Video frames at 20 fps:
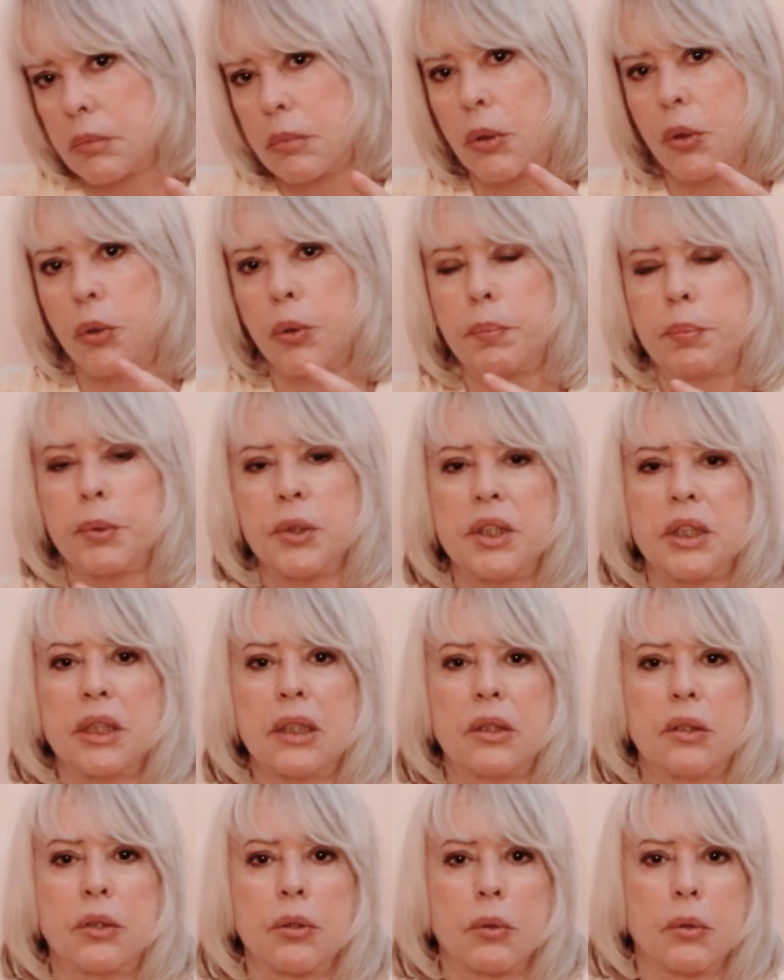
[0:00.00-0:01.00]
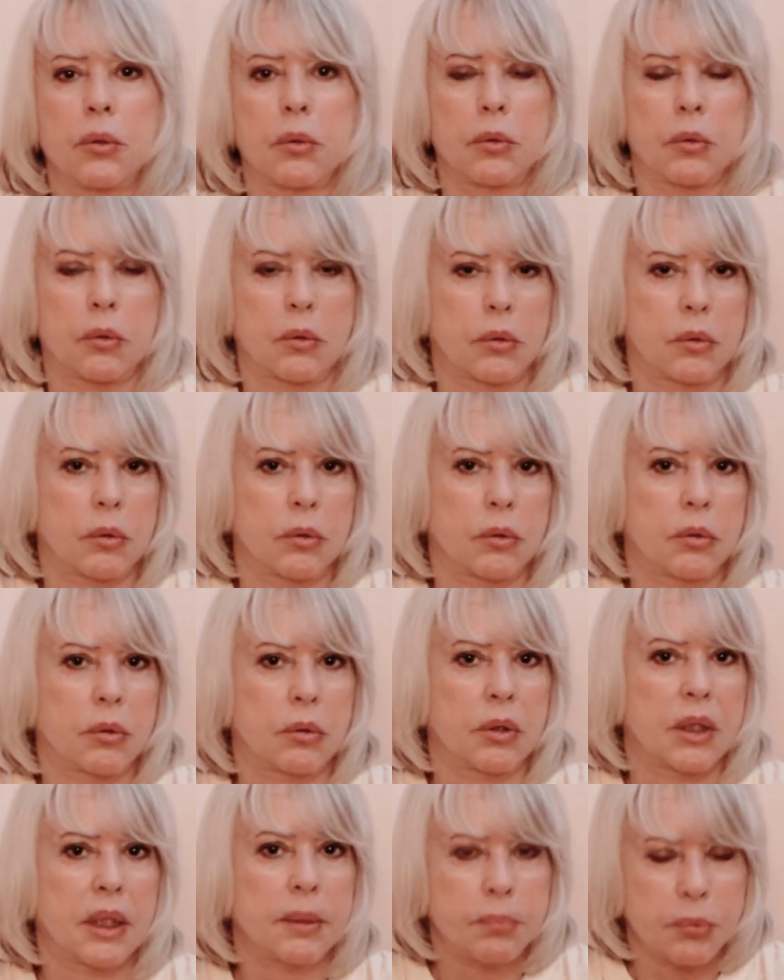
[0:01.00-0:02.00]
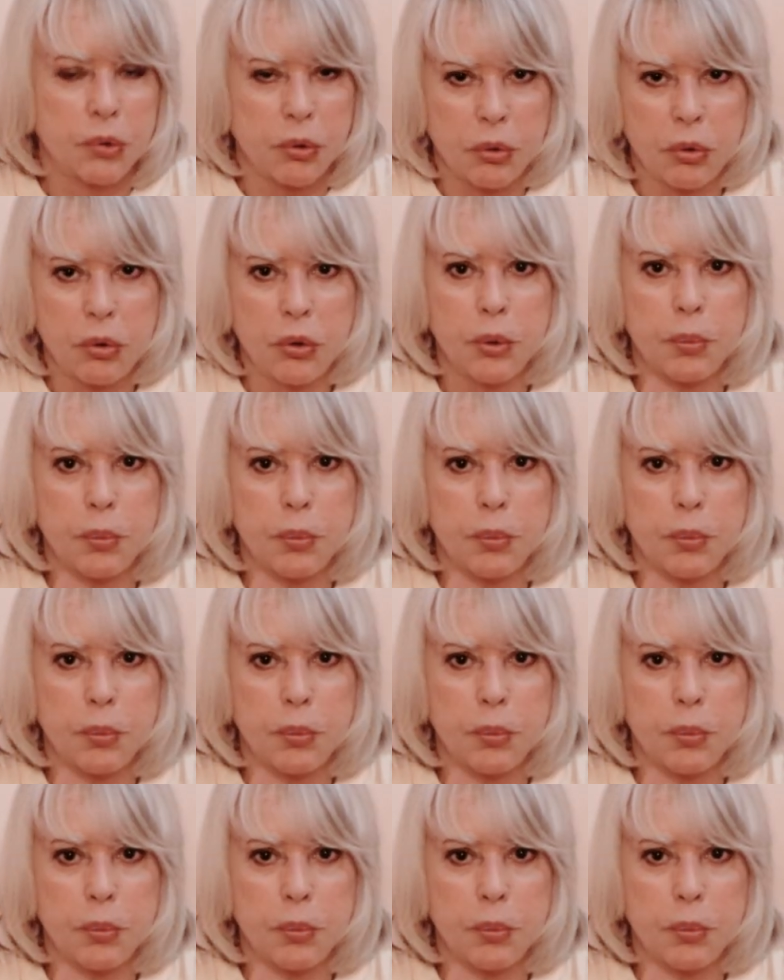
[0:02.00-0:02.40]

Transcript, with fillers: l'opposition de Neptune